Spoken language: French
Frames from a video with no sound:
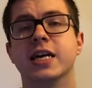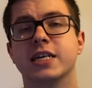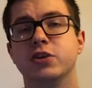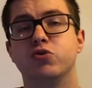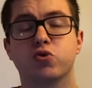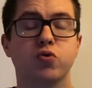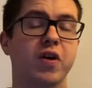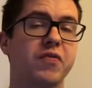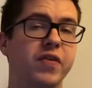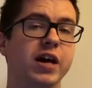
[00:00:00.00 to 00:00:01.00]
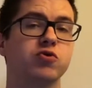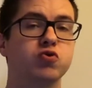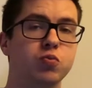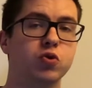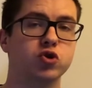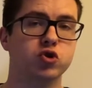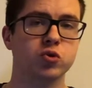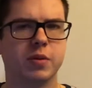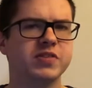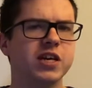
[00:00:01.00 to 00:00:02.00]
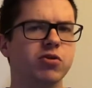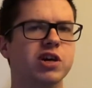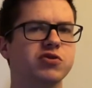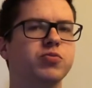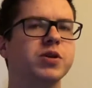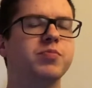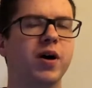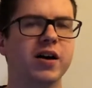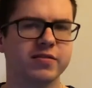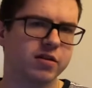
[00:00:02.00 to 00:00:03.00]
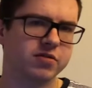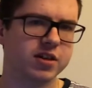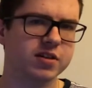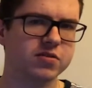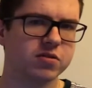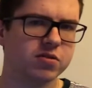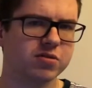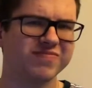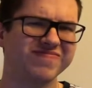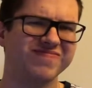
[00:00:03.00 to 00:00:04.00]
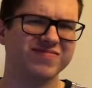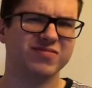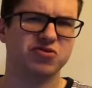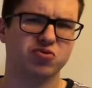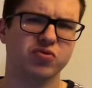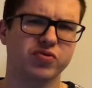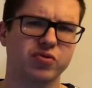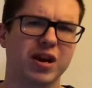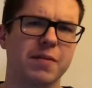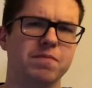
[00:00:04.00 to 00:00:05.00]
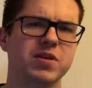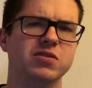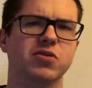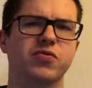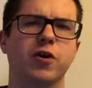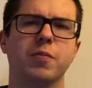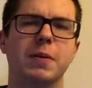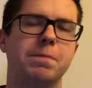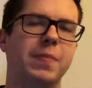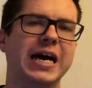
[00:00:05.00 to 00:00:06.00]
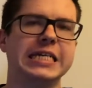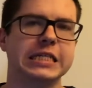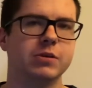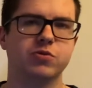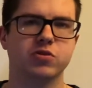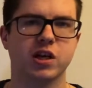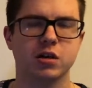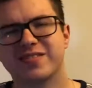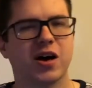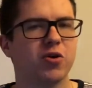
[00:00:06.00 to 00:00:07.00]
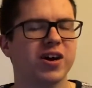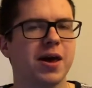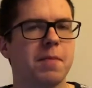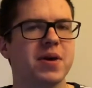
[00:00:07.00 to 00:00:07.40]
qui du coup va faire double jeu. Même si le résumé de base est intéressant, je trouve que la mise en forme est pas exceptionnelle. Ça aurait